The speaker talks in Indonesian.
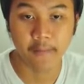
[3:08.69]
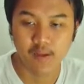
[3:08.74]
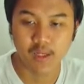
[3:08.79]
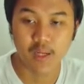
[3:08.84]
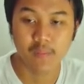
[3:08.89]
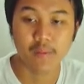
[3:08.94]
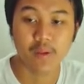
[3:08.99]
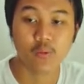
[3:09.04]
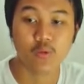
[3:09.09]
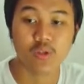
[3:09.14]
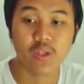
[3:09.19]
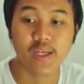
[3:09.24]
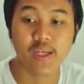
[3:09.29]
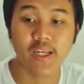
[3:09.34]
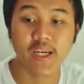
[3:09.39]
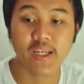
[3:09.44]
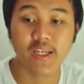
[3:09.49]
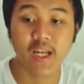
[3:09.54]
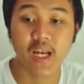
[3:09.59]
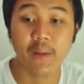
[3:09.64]
Nah berikutnya ini
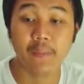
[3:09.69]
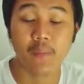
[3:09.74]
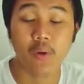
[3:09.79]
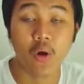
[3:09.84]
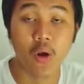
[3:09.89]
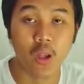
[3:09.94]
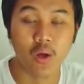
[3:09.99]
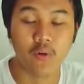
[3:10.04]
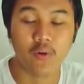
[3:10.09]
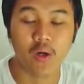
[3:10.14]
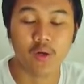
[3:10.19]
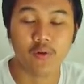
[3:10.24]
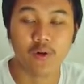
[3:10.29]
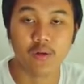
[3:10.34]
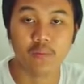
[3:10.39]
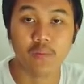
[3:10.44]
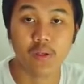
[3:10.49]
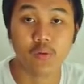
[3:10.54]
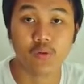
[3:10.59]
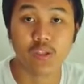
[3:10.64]
kan dalam all ya
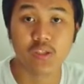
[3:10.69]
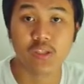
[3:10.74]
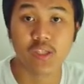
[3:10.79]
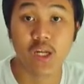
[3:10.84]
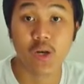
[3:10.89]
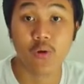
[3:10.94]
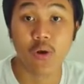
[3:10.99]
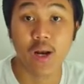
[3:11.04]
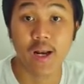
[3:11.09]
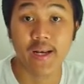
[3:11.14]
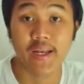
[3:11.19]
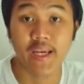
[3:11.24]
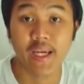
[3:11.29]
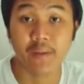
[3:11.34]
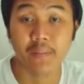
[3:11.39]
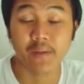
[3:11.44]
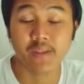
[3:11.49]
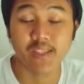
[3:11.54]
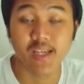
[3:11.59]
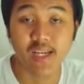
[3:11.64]
kawan-kawan, berikutnya jika kalian
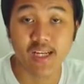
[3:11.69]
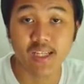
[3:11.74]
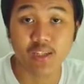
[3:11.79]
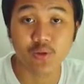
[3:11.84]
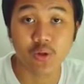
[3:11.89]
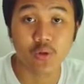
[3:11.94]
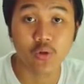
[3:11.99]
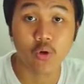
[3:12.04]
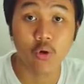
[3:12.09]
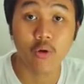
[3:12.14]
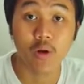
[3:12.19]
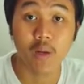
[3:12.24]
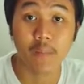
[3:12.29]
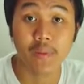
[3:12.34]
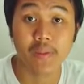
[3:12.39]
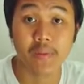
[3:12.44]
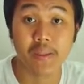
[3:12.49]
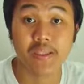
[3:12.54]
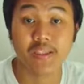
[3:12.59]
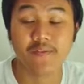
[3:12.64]
ingin mencari suatu koin lebih
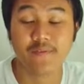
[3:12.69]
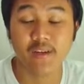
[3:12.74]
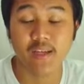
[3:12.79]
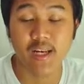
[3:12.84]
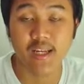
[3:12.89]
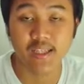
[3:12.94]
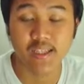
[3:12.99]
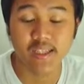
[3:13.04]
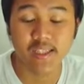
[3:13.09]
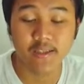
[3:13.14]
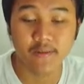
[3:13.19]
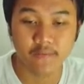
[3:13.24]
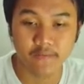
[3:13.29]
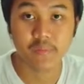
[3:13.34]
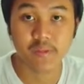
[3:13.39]
spesifik lagi,